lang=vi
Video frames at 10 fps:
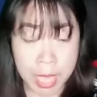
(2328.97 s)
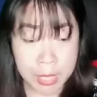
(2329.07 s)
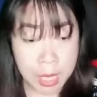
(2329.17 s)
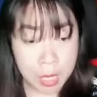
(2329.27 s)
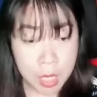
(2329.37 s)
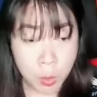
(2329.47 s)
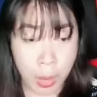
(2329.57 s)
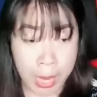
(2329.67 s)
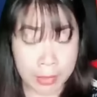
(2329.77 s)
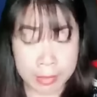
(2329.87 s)
thì lương của
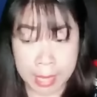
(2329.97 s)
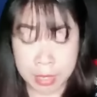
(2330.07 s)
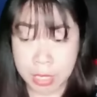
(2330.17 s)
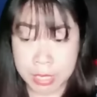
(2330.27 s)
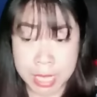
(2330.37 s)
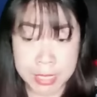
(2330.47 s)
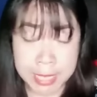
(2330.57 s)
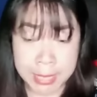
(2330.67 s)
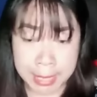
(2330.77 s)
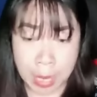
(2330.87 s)
hắn ta đương nhiên
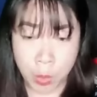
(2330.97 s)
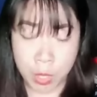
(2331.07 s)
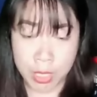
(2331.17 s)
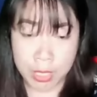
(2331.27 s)
sẽ cao.